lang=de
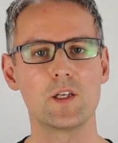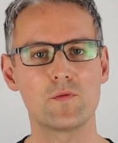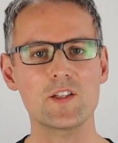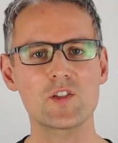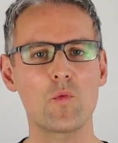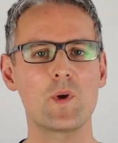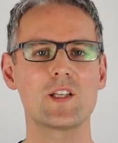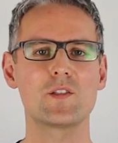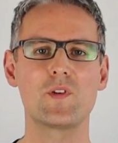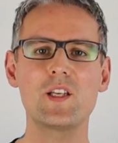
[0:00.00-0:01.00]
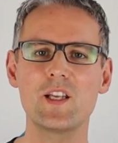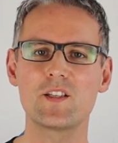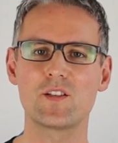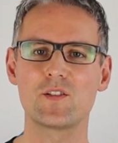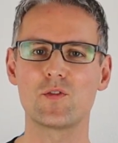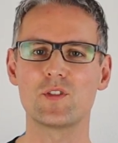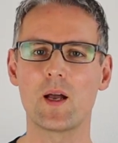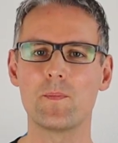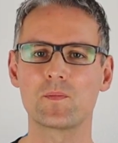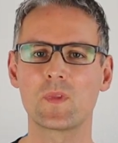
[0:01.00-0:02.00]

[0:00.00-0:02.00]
Ich fasse nochmal das Wichtigste zusammen.